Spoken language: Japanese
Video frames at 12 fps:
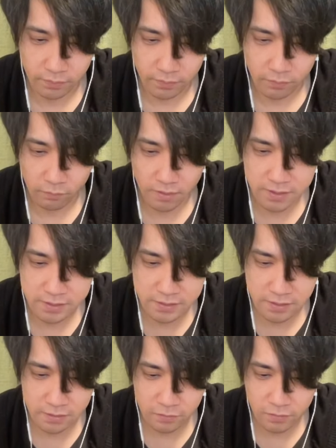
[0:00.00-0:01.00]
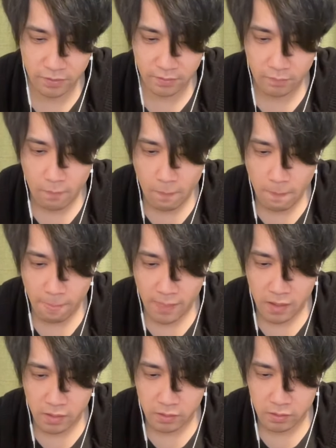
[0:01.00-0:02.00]
ワンチャン、これ、
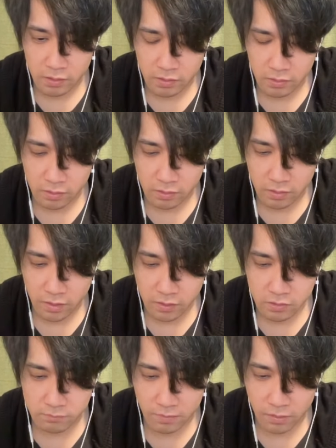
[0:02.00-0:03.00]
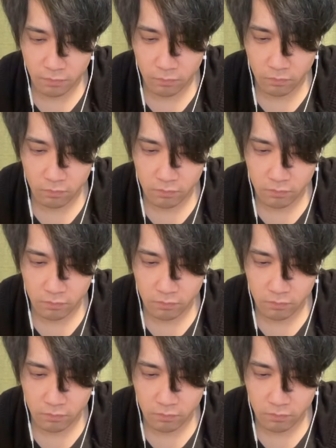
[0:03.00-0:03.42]
悪魔やろ